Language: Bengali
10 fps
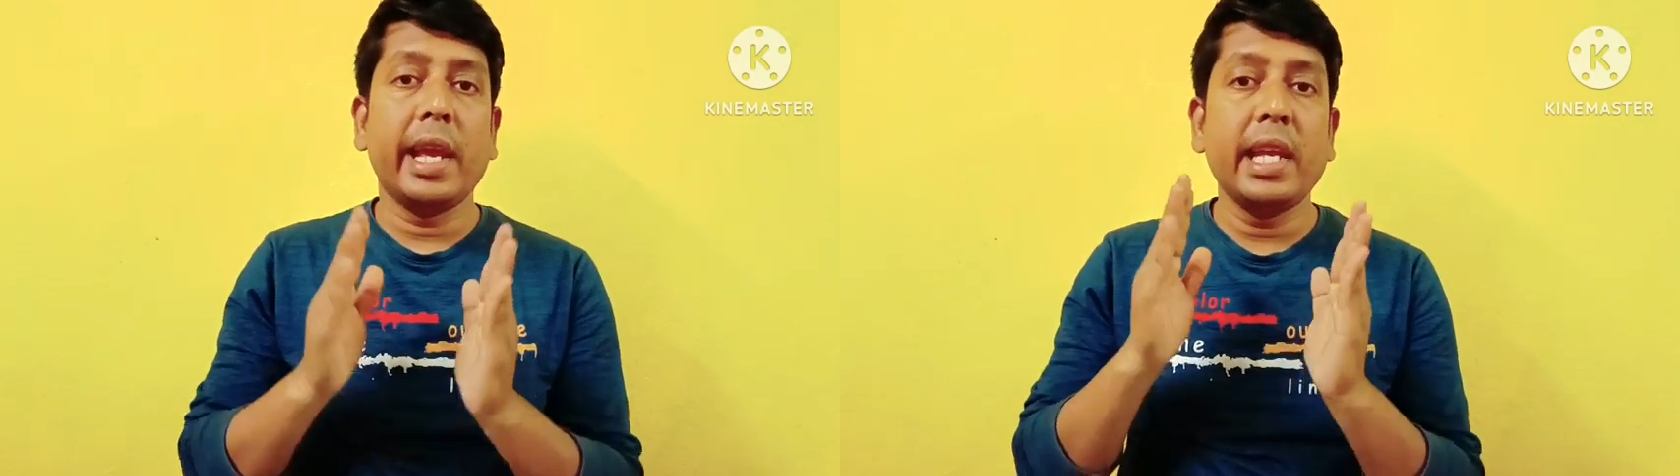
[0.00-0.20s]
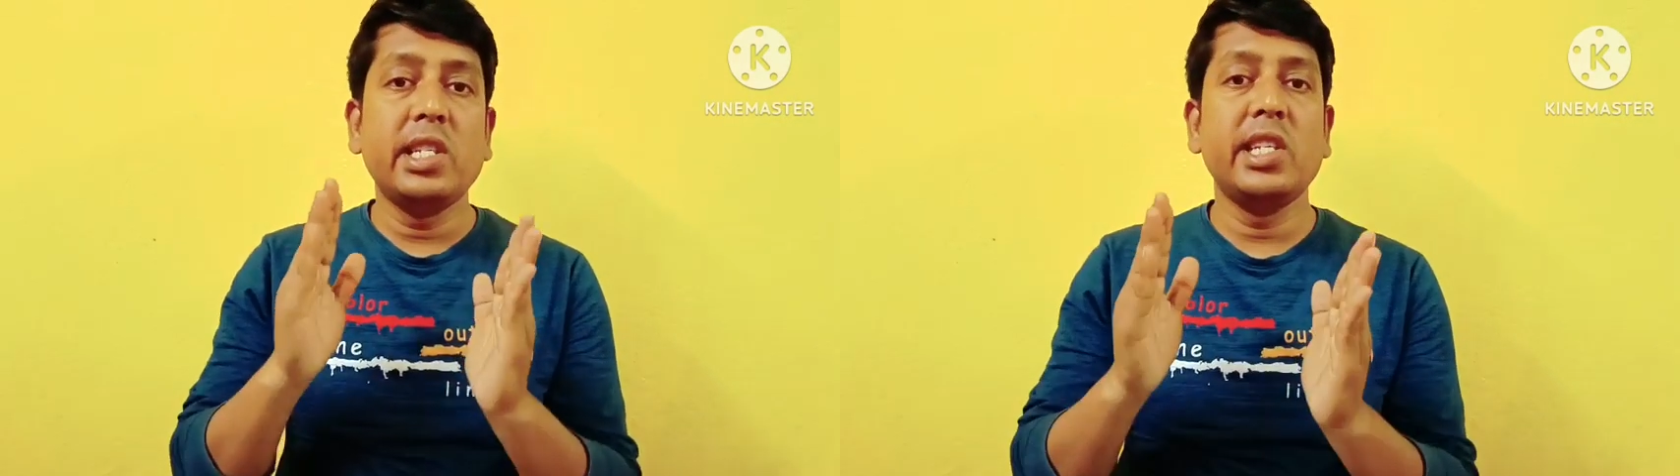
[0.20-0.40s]

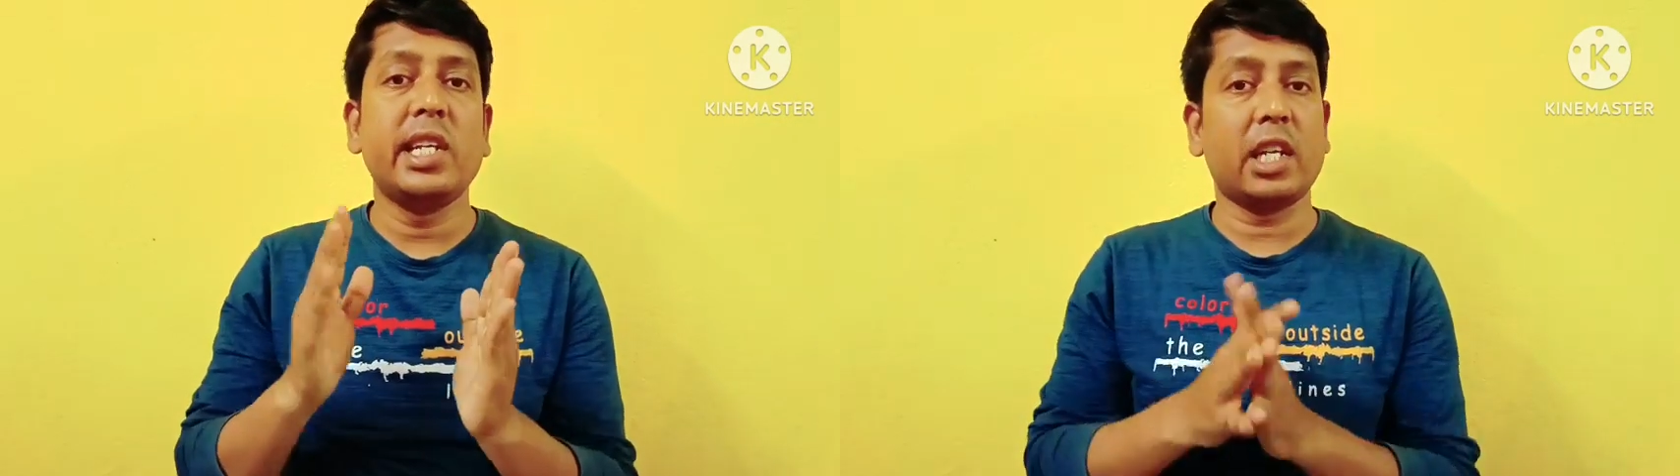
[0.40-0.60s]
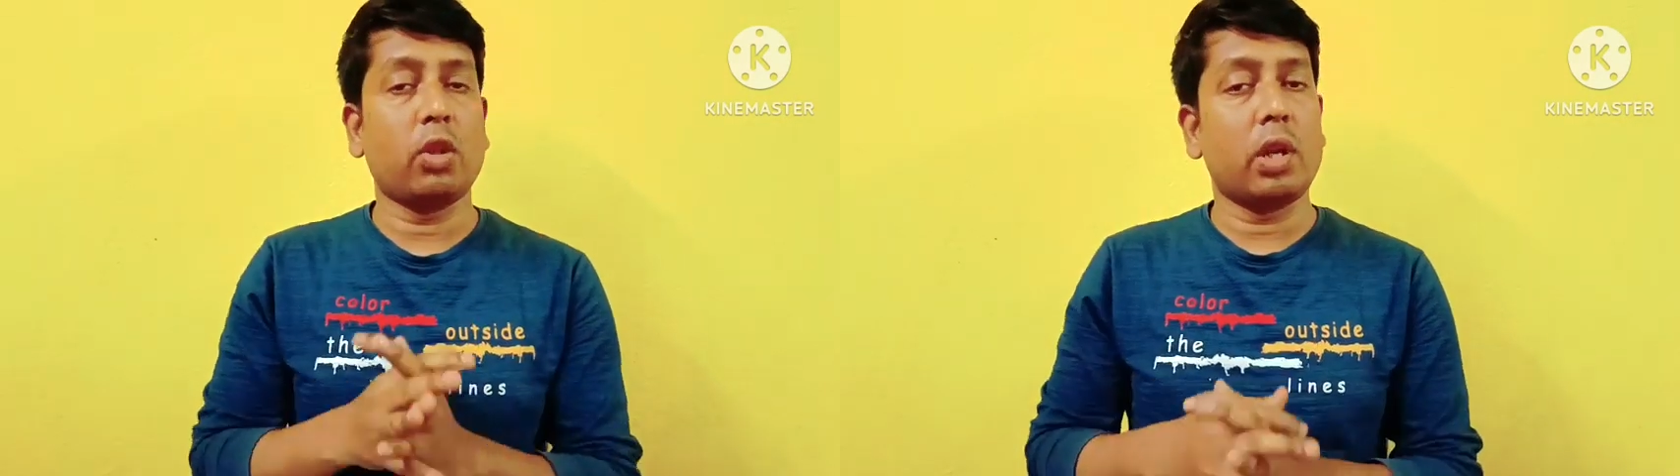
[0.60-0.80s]
এই
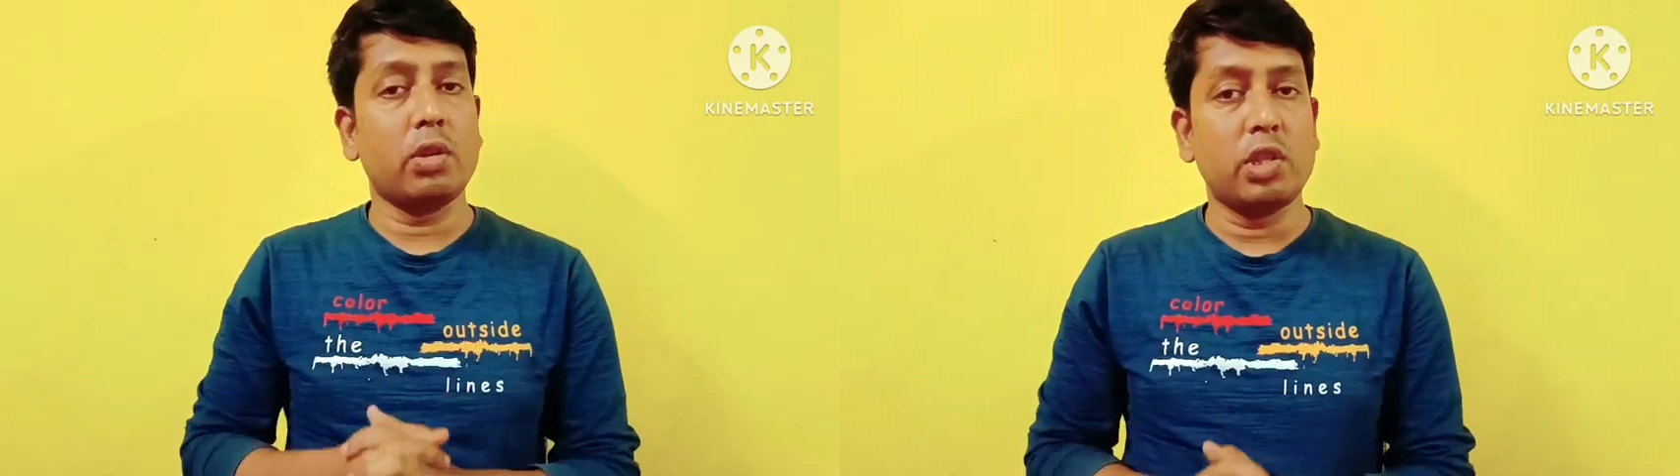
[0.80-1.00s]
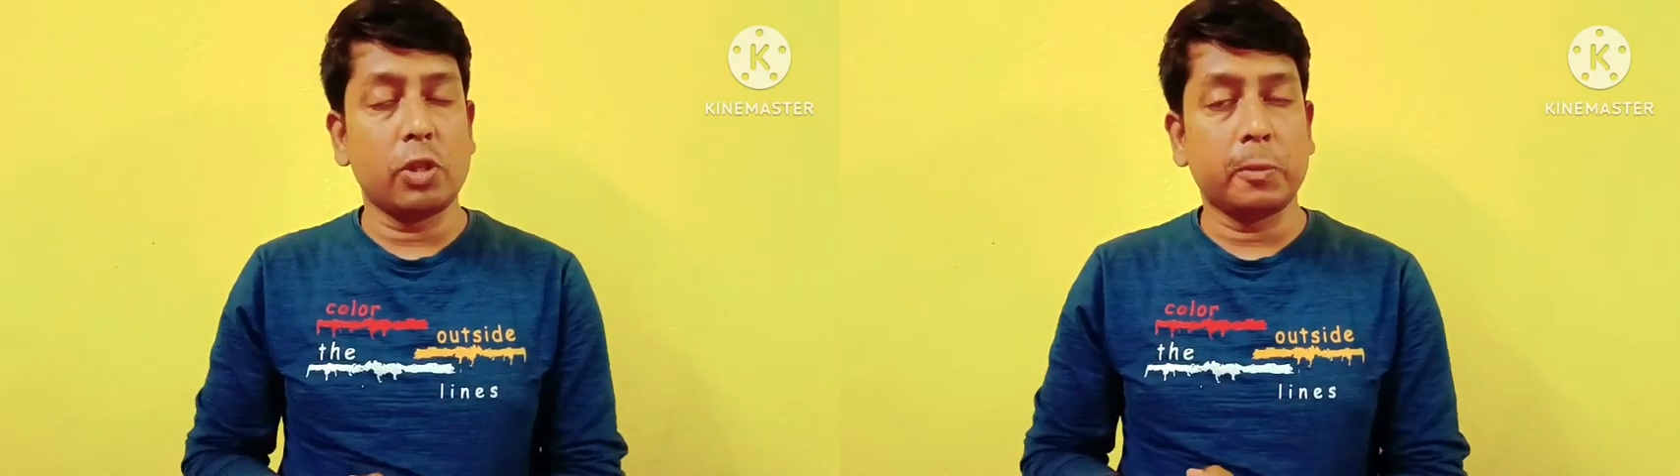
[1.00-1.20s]
জিকেটা ধরা
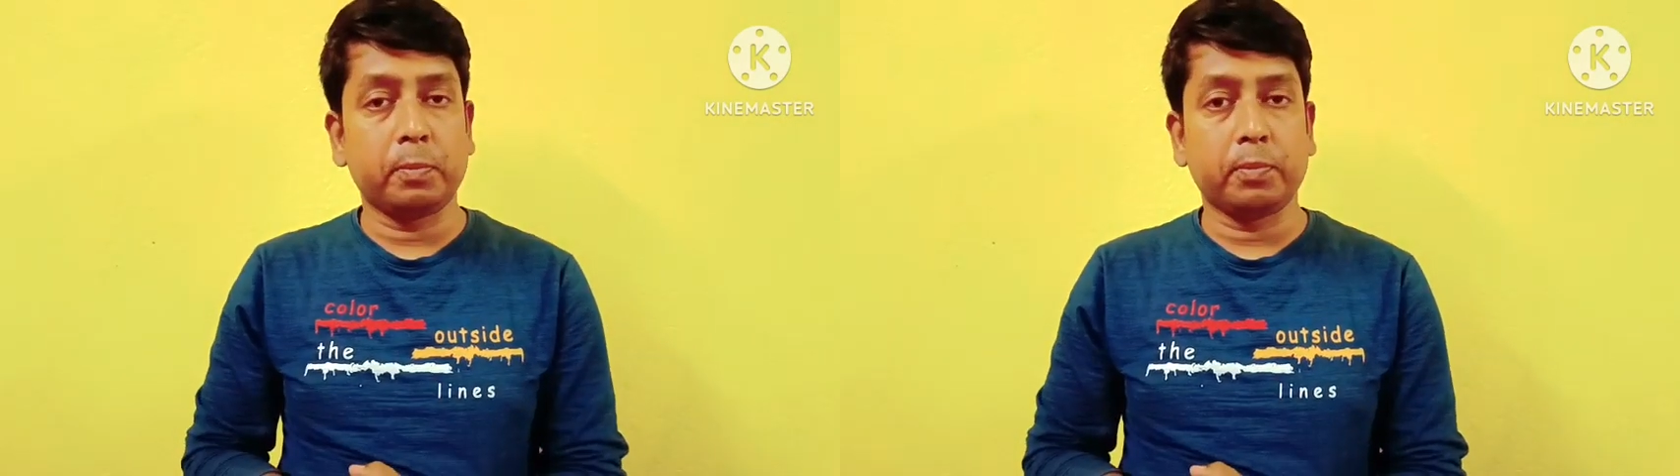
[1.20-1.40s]
হয়েছিল